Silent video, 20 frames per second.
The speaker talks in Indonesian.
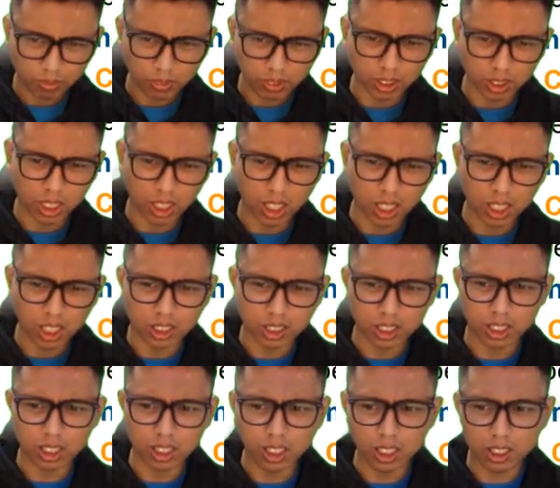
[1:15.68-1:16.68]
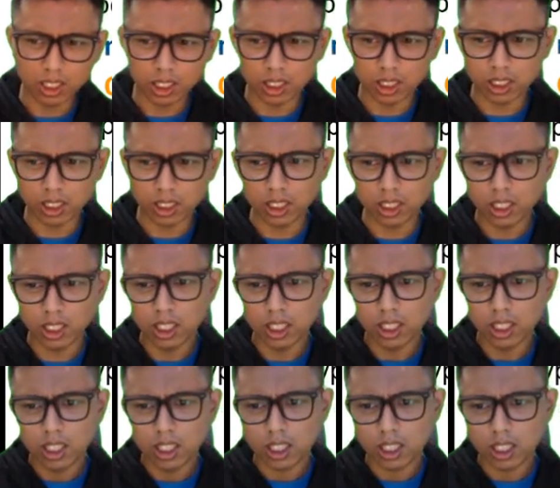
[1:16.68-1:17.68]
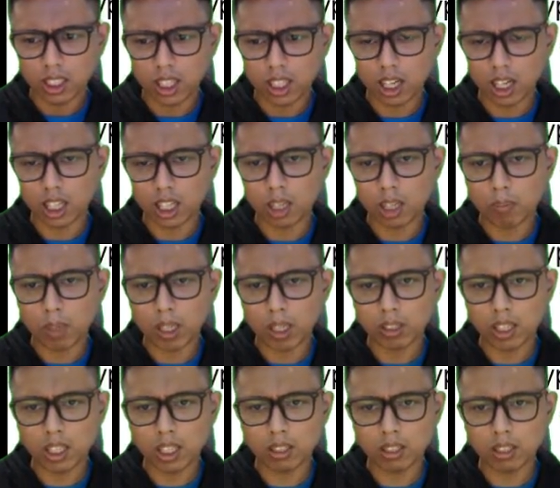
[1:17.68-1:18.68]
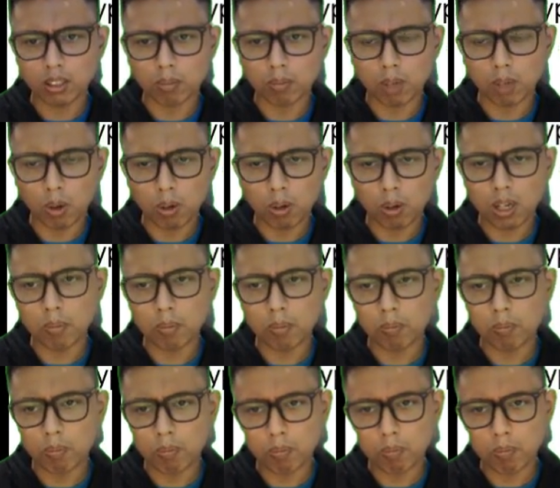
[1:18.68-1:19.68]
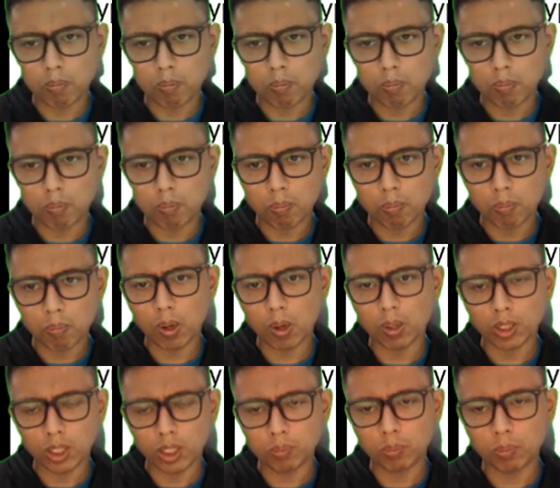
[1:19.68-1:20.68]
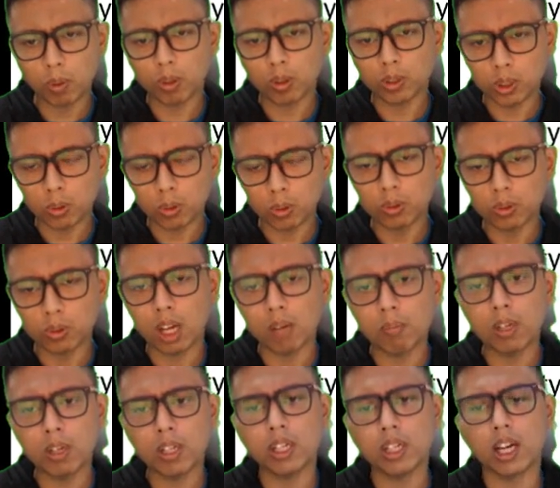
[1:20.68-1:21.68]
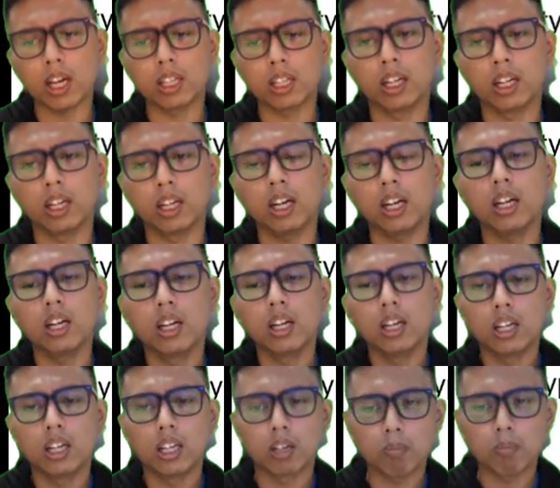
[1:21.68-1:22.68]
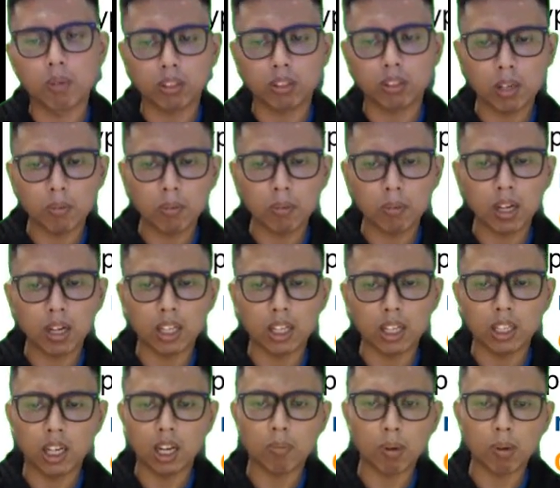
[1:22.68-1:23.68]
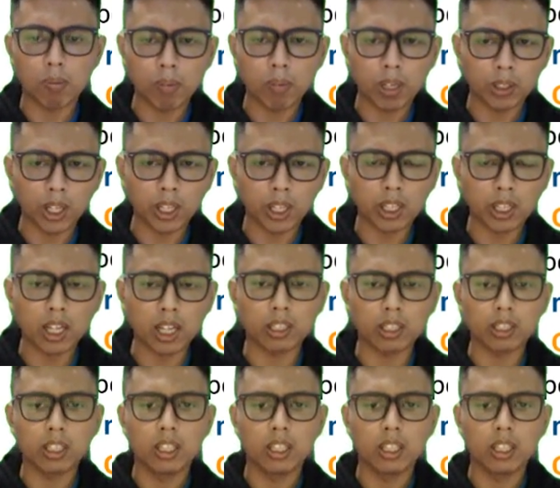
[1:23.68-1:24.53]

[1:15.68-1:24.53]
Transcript: Nah, jadi di sini kita akan dapatkan bahwa proses-proses utamanya adalah yang pertama adalah pemendekan